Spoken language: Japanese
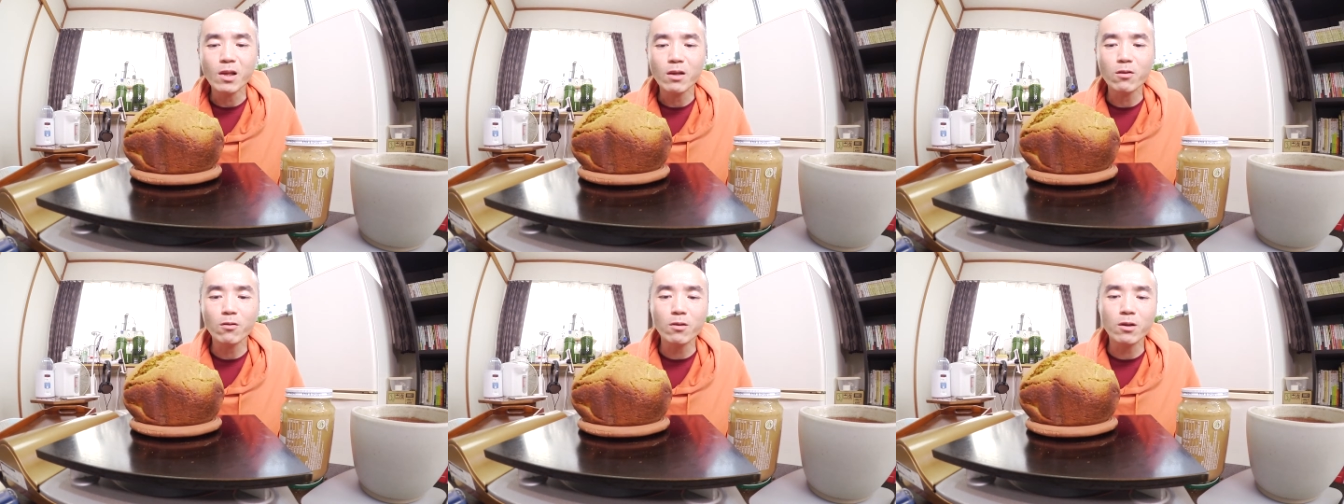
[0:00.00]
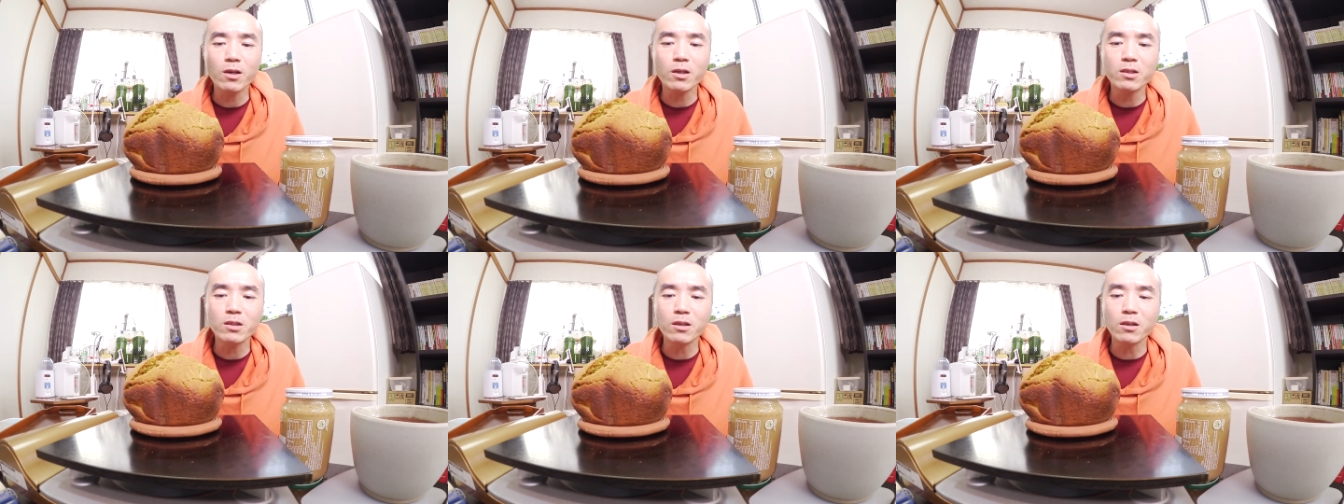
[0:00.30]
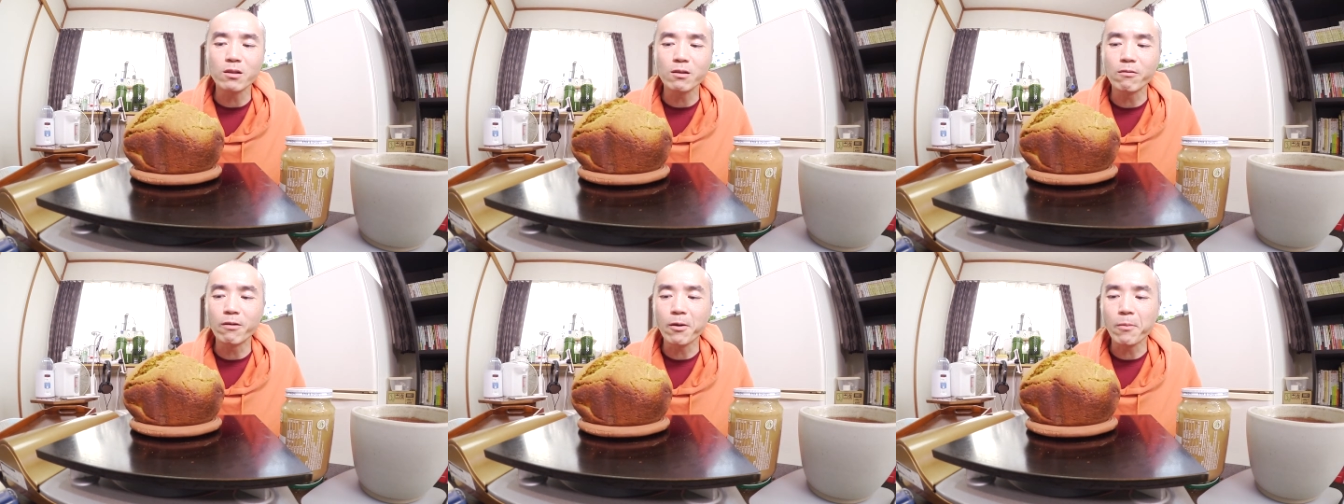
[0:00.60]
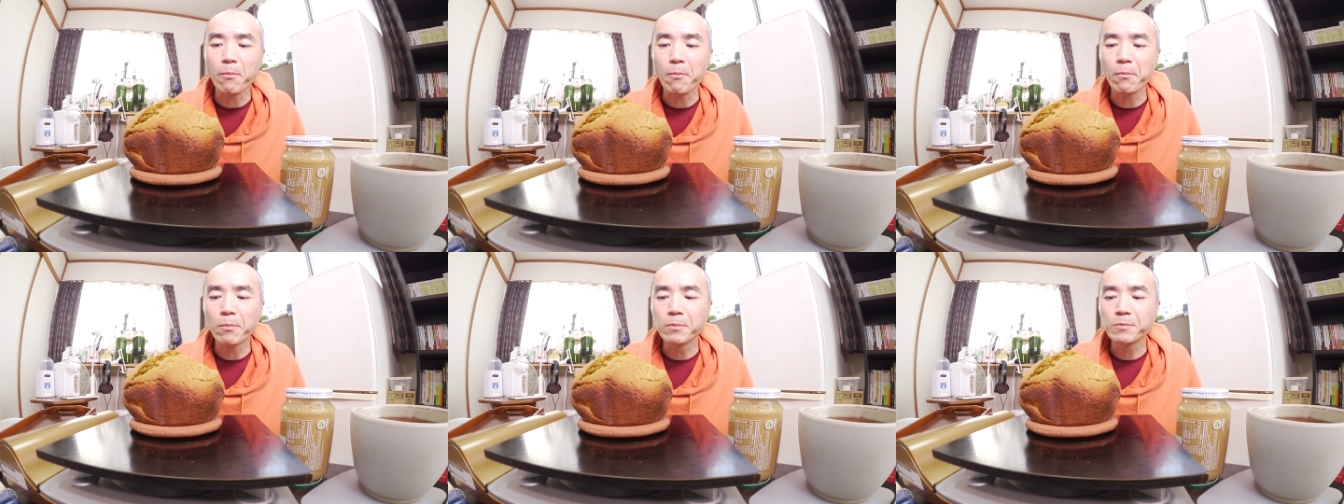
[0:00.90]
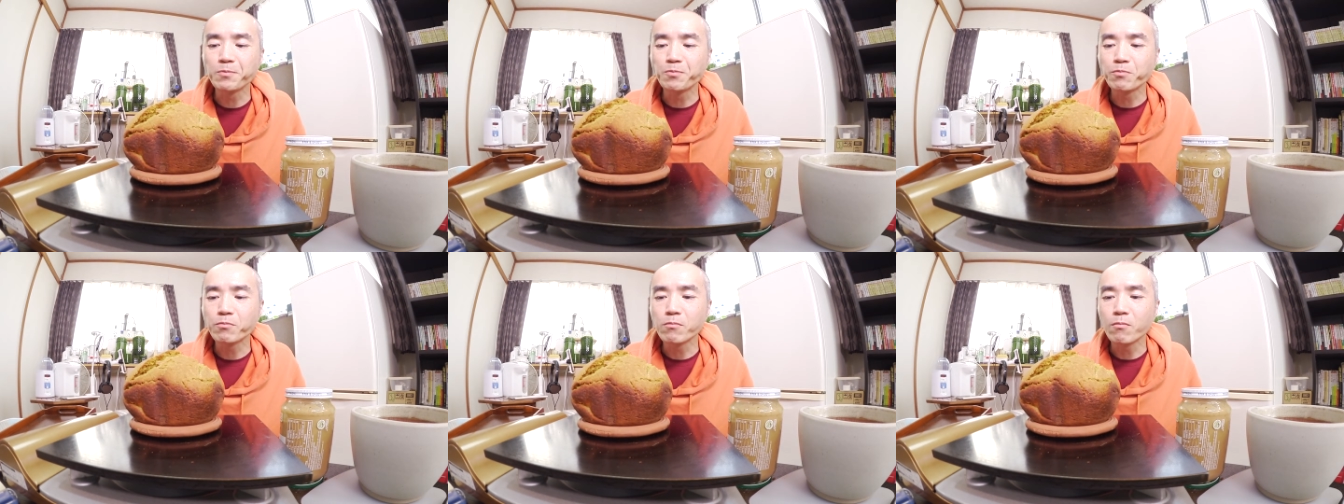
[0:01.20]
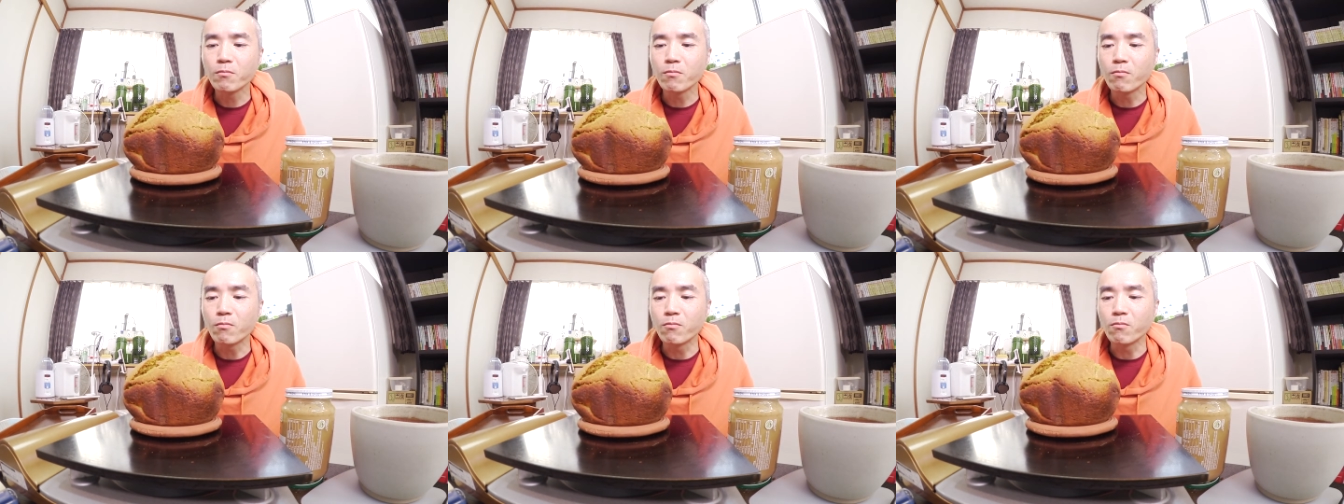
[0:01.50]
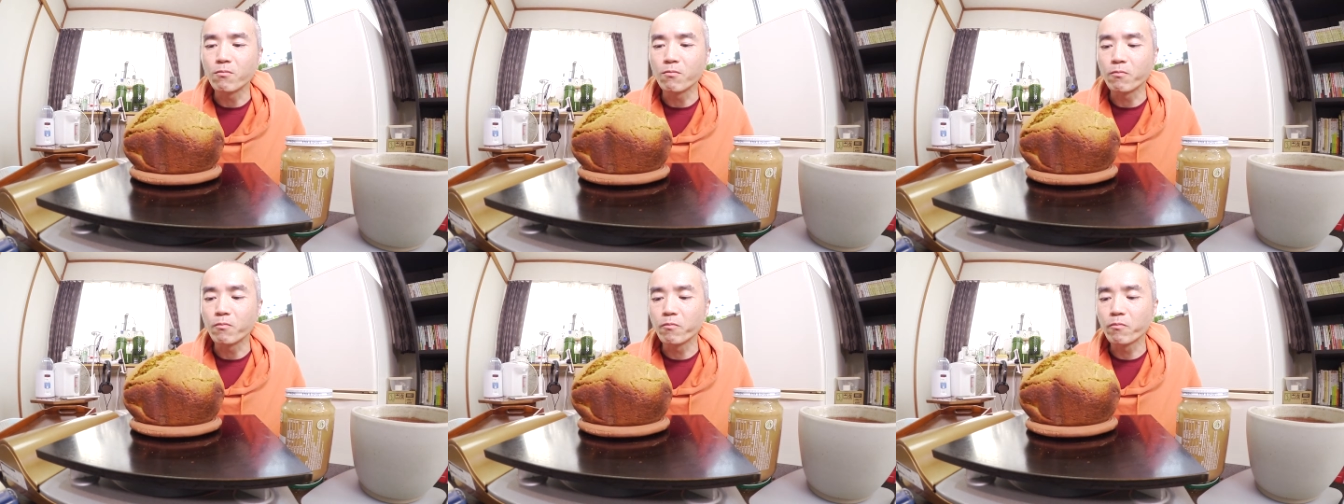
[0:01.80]
そんな感じなんだわう
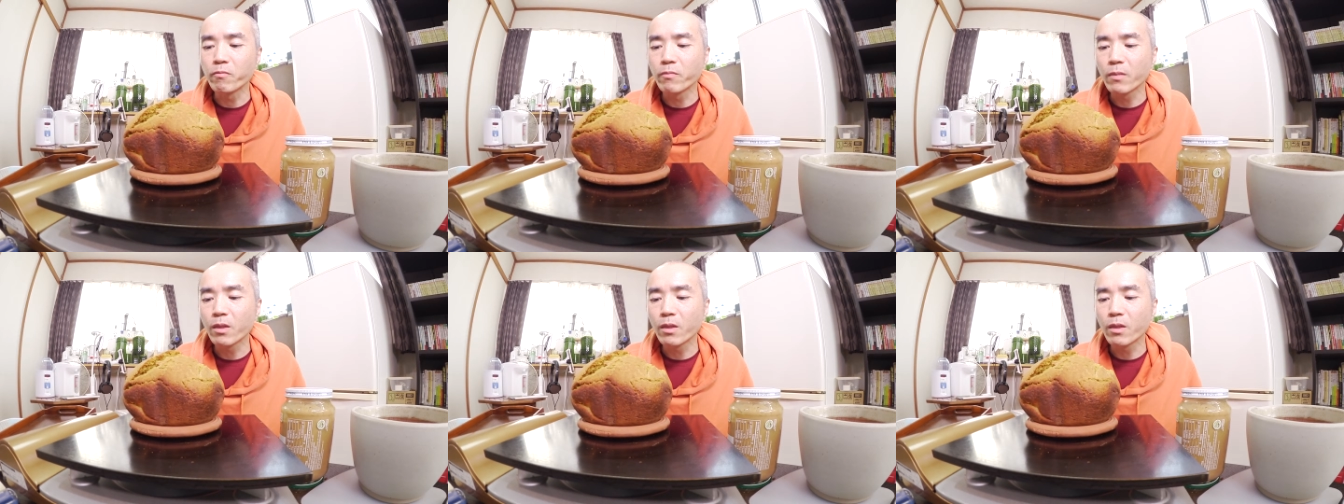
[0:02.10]
ん、